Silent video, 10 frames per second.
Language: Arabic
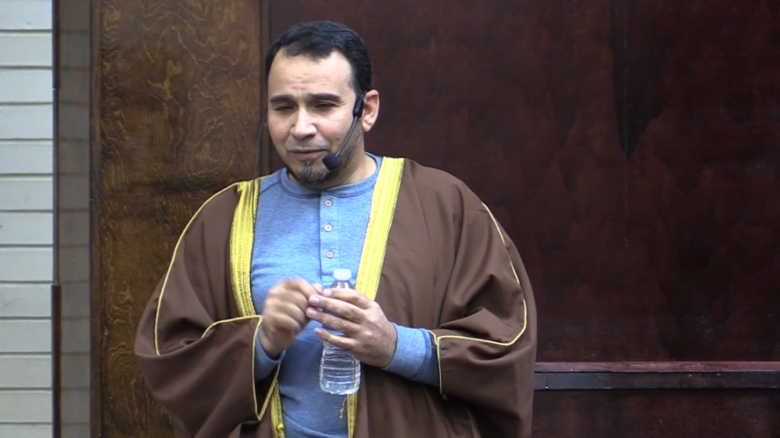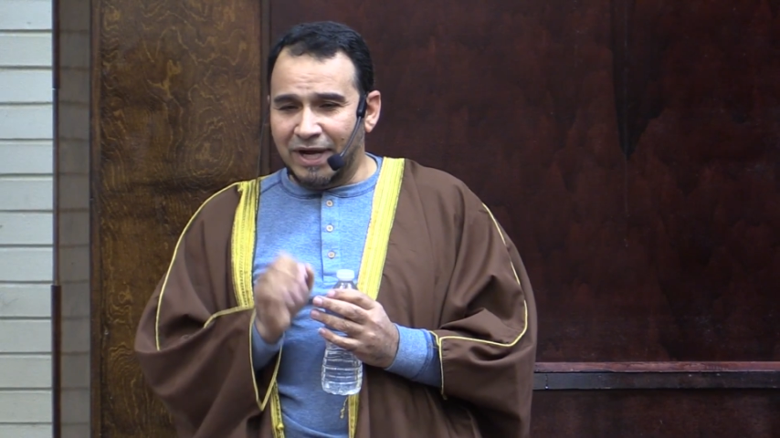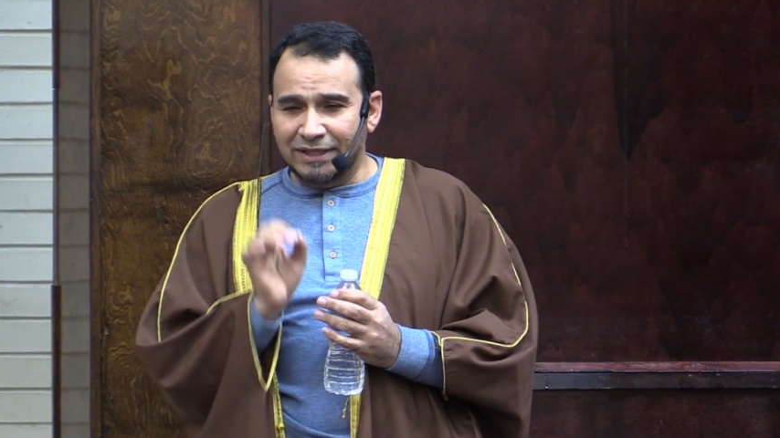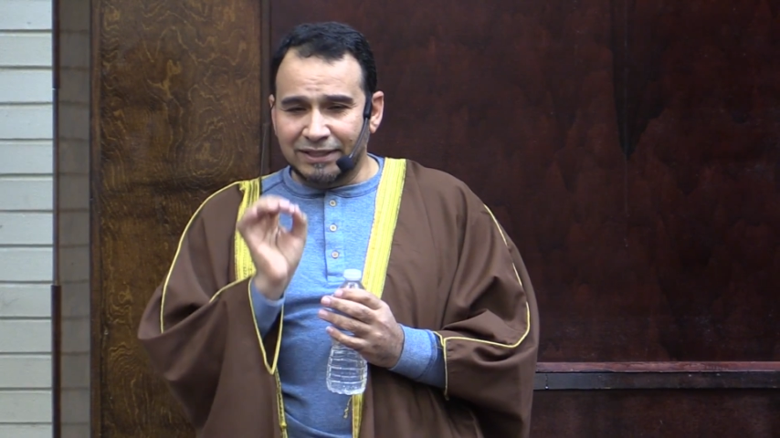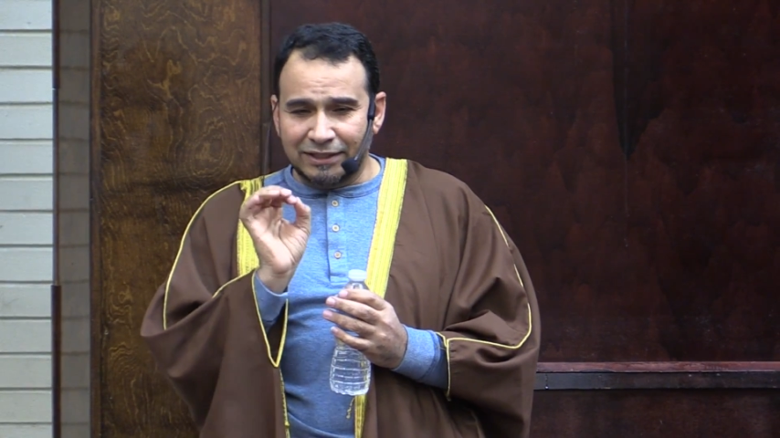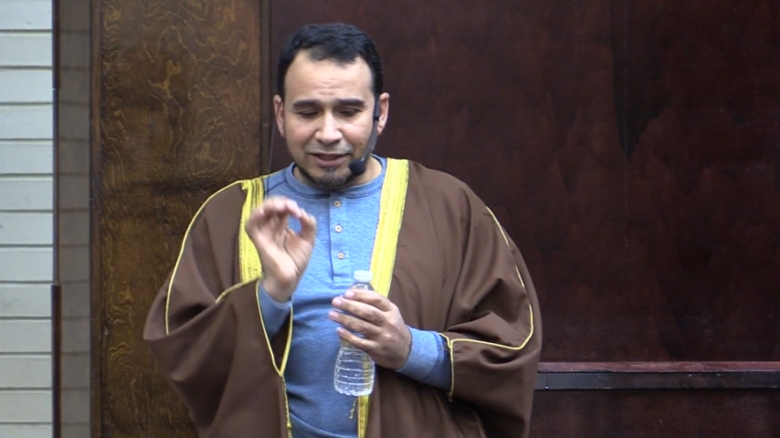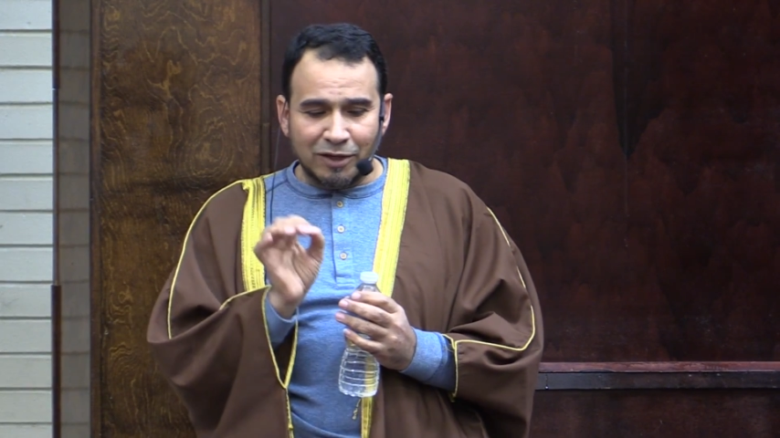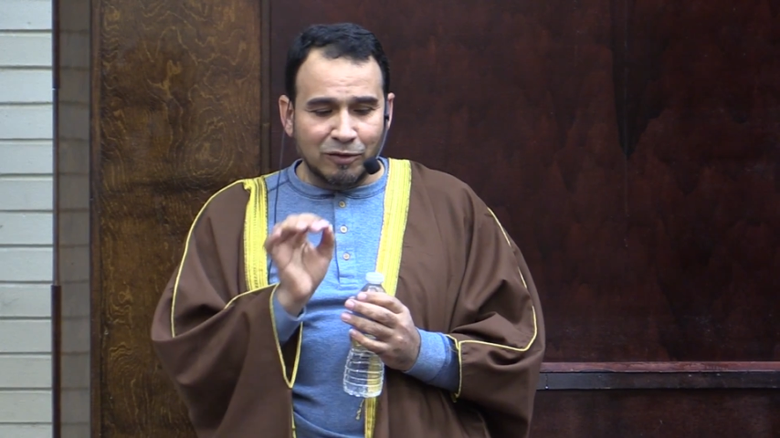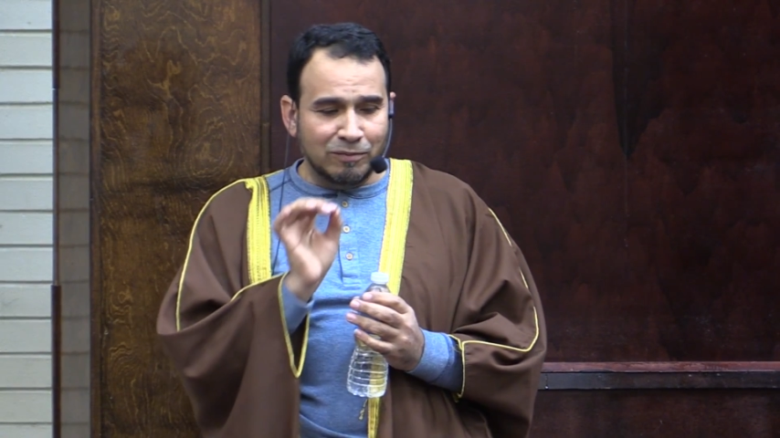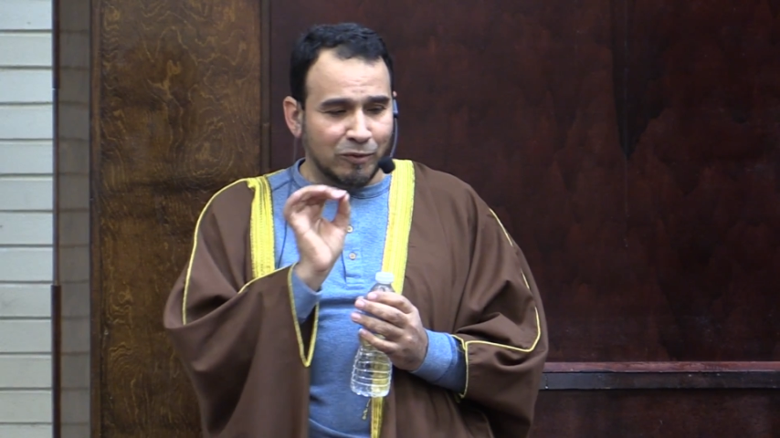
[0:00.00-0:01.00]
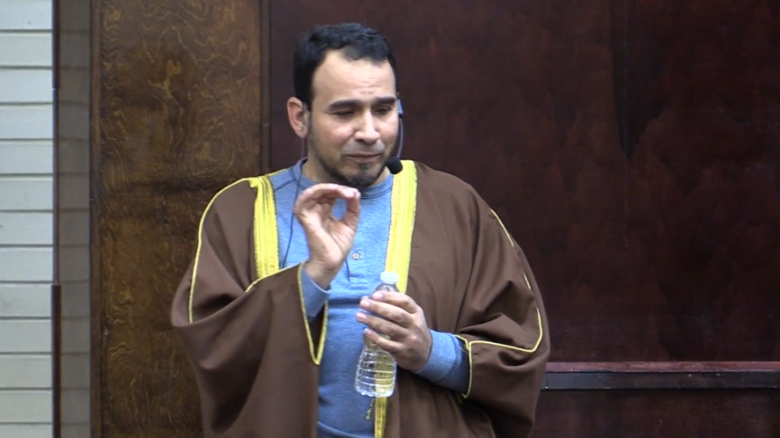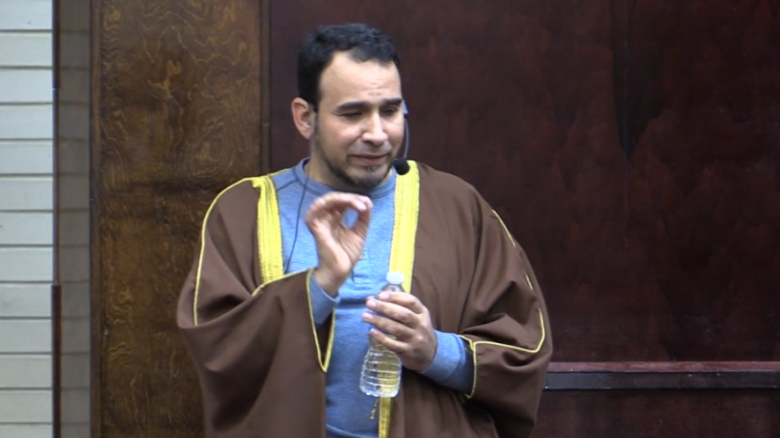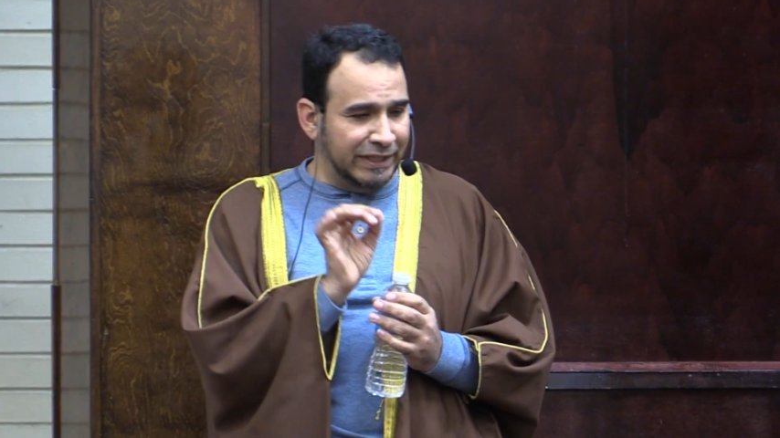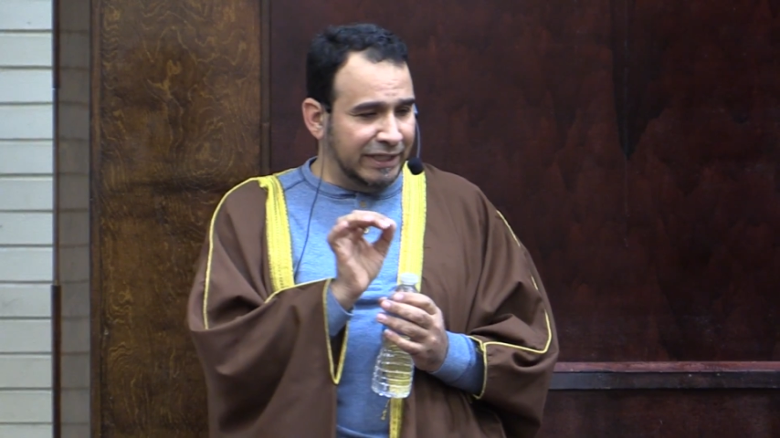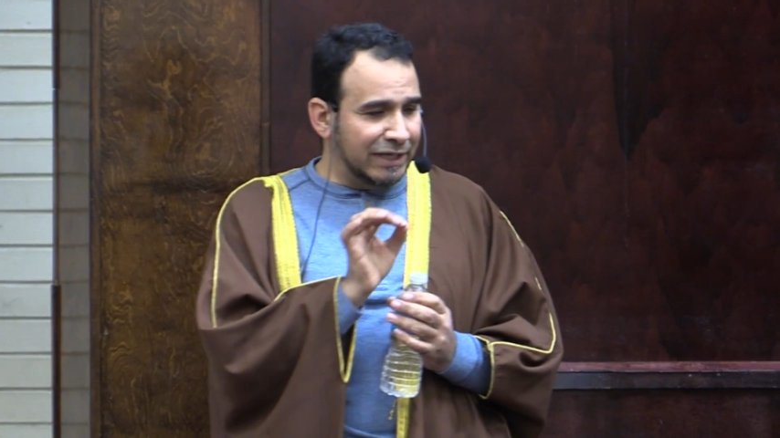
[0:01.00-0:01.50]
وعد الله
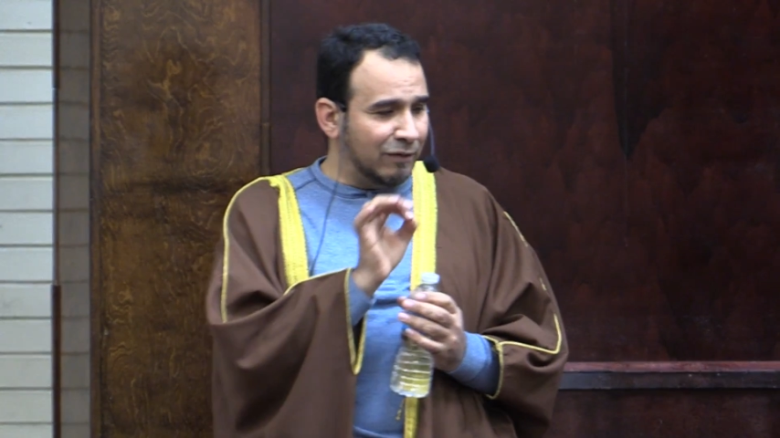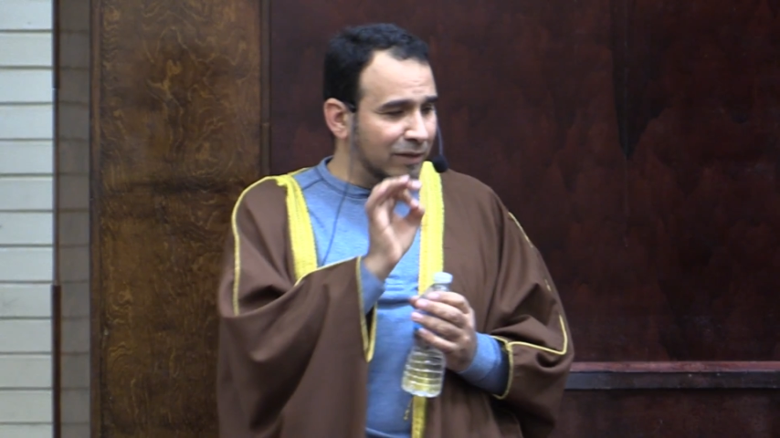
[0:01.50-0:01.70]
المؤمنين